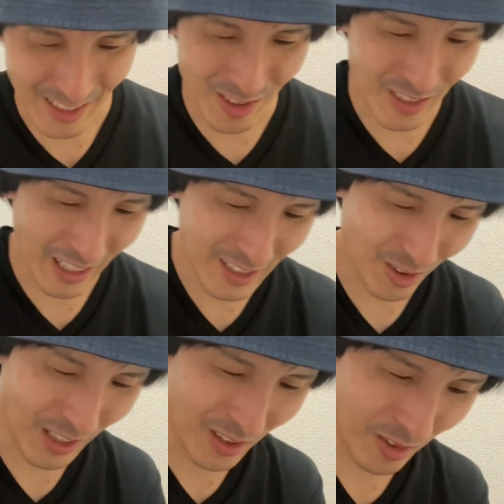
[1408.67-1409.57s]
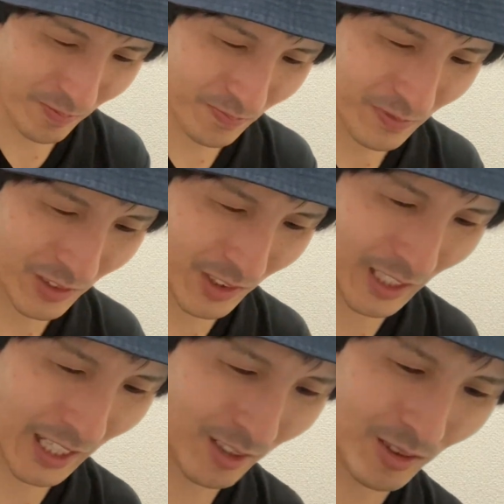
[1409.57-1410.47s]
ツイッターラスト回答。
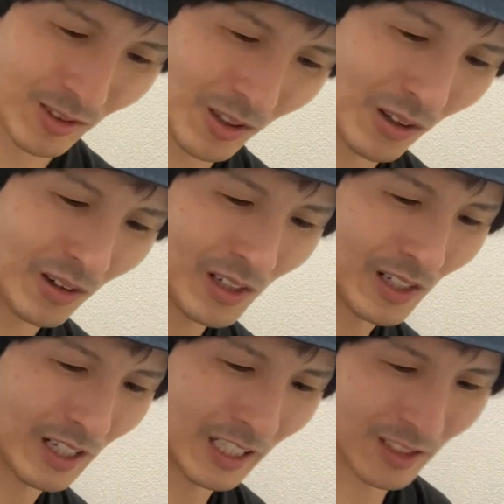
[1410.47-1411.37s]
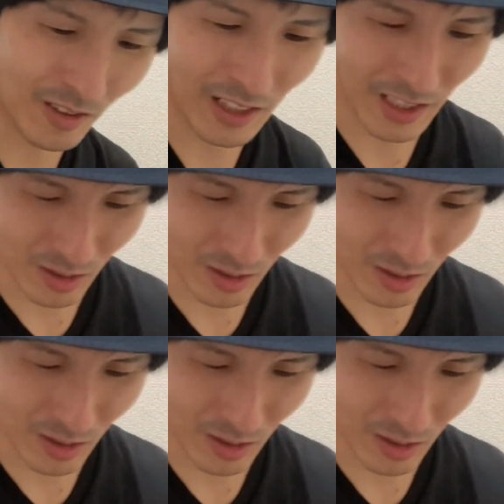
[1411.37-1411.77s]
ツイッター X のラスト回